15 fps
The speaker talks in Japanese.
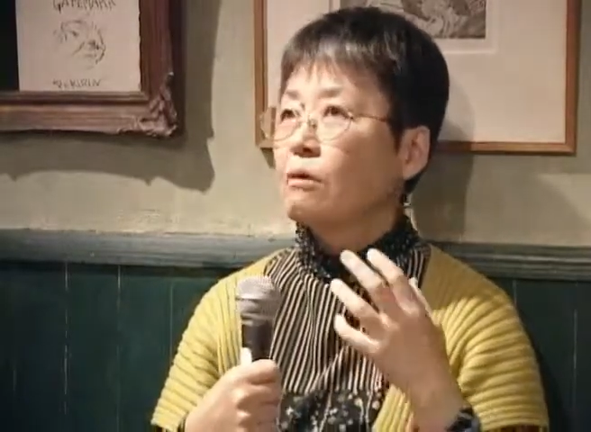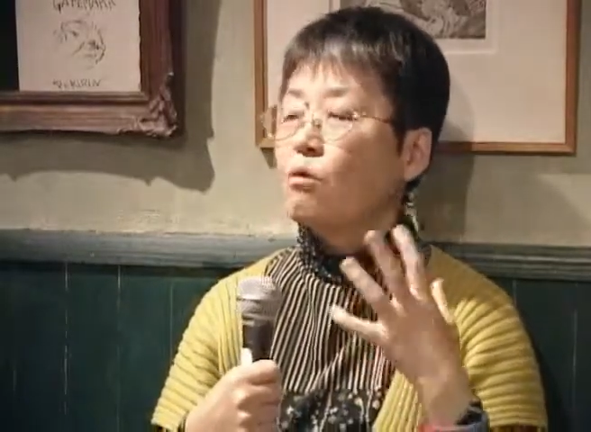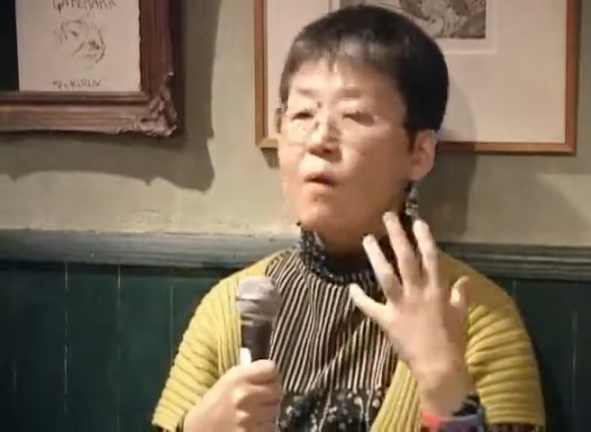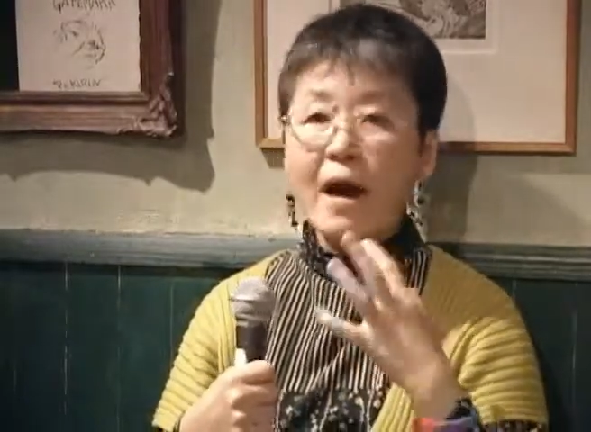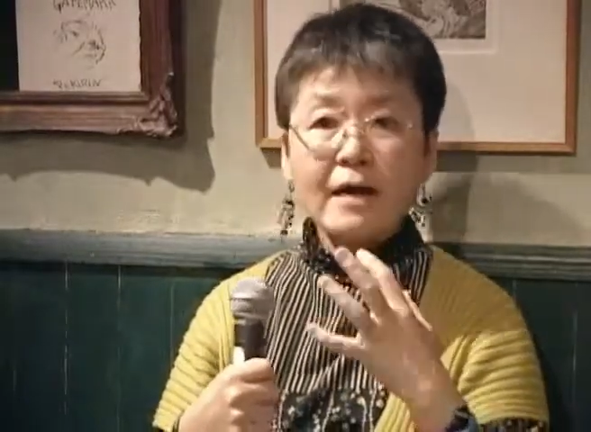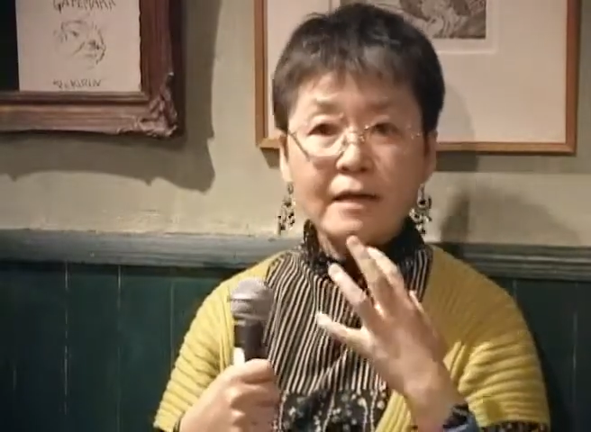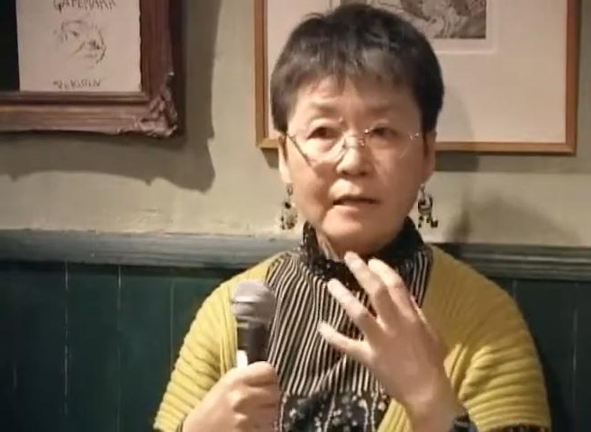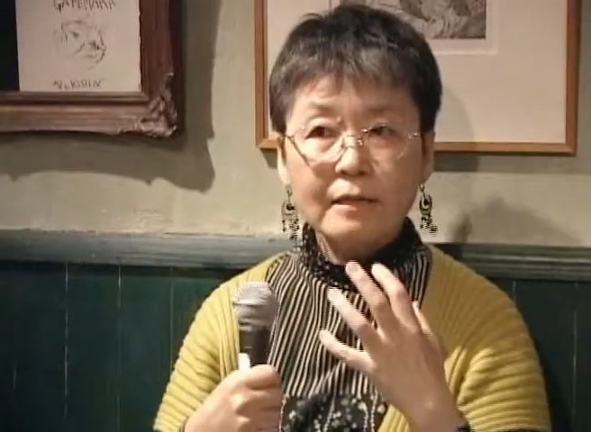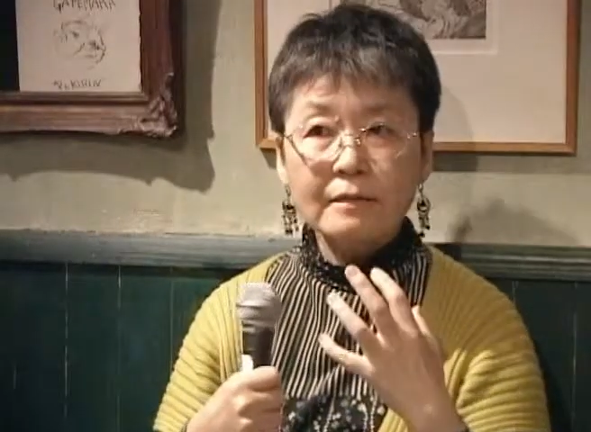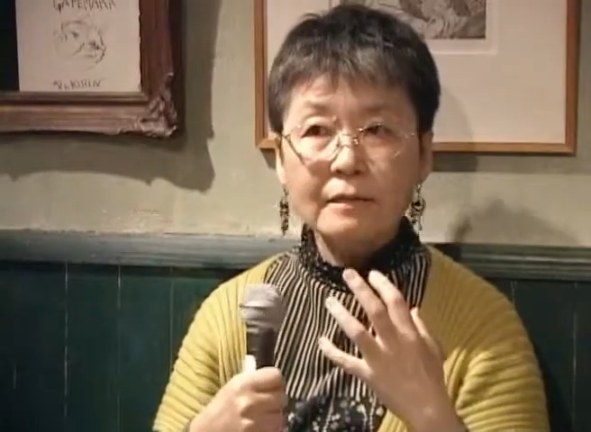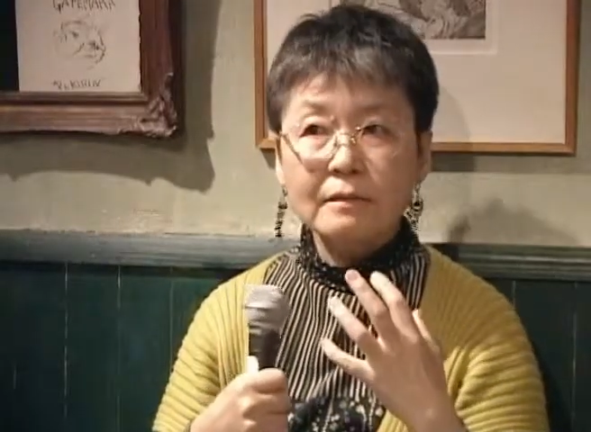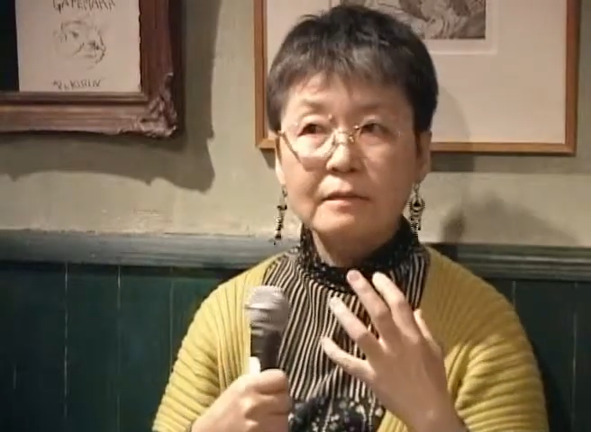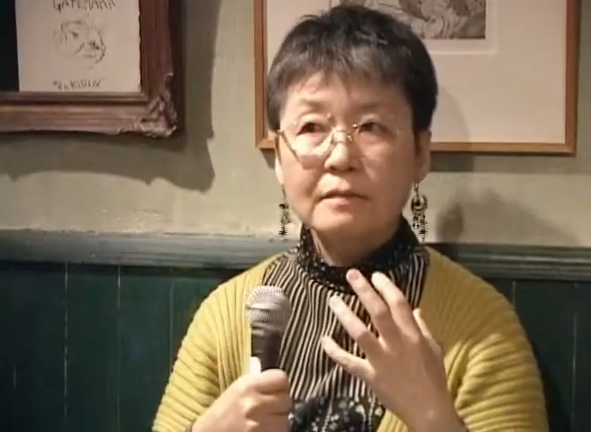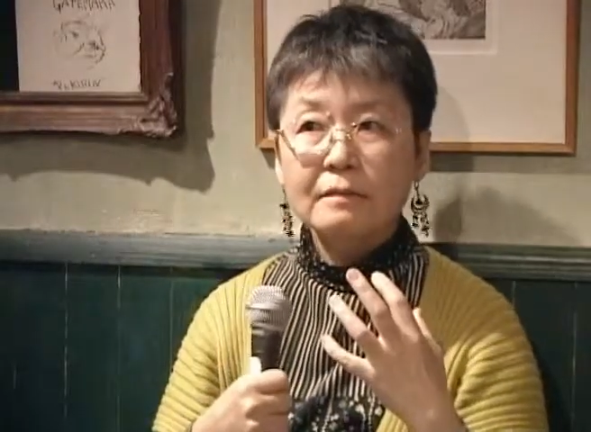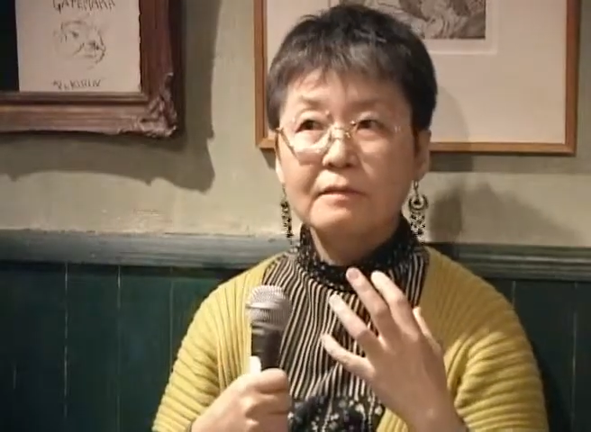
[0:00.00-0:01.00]
分からな
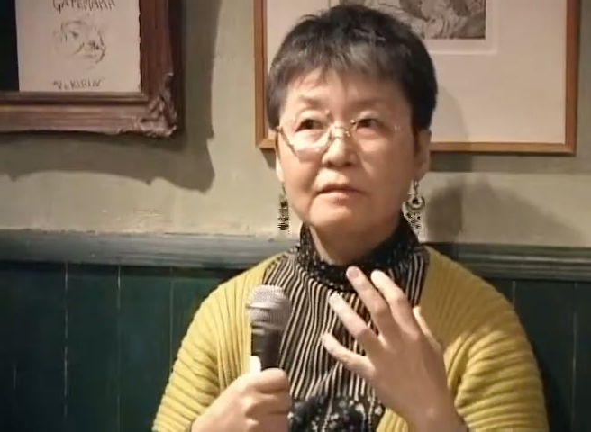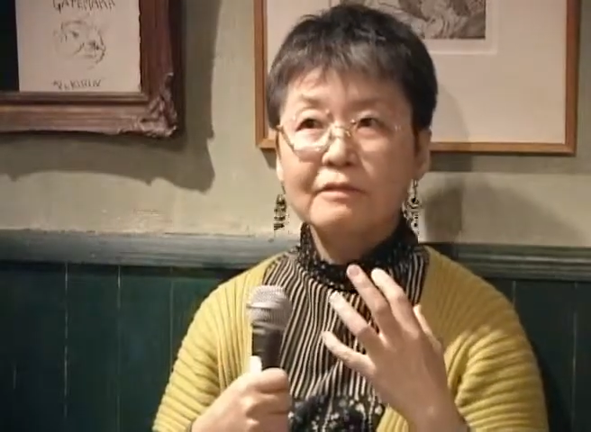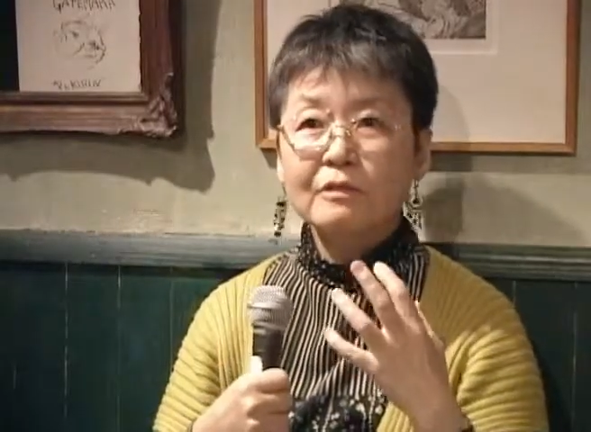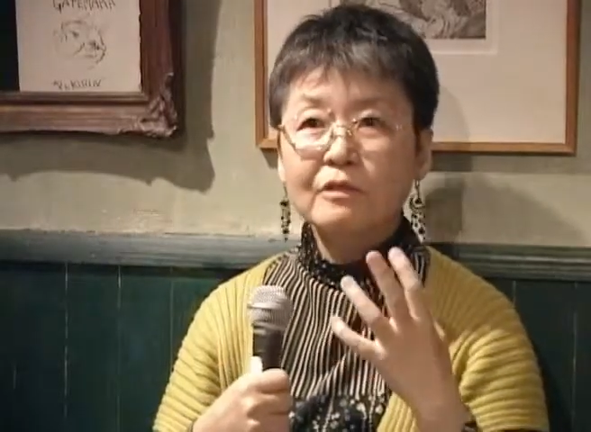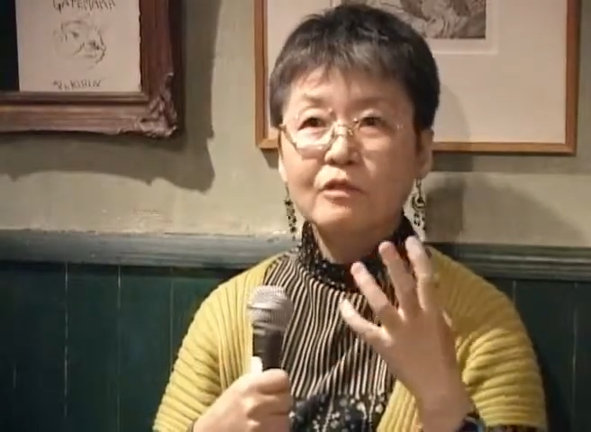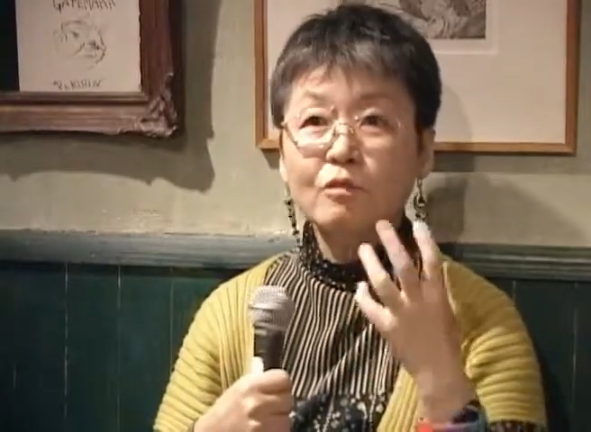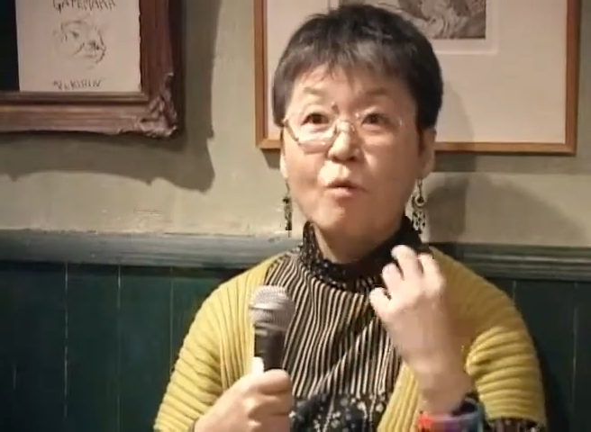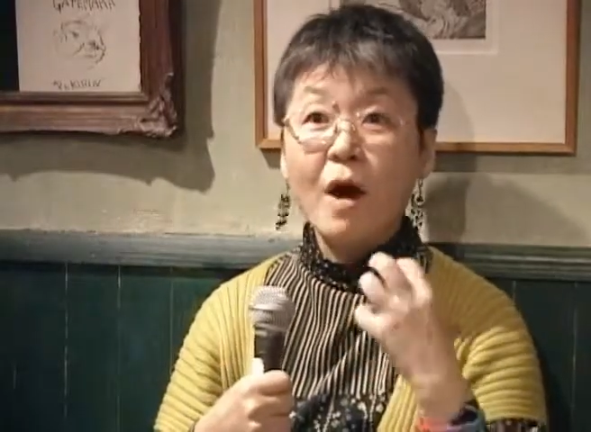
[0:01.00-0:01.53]
いそ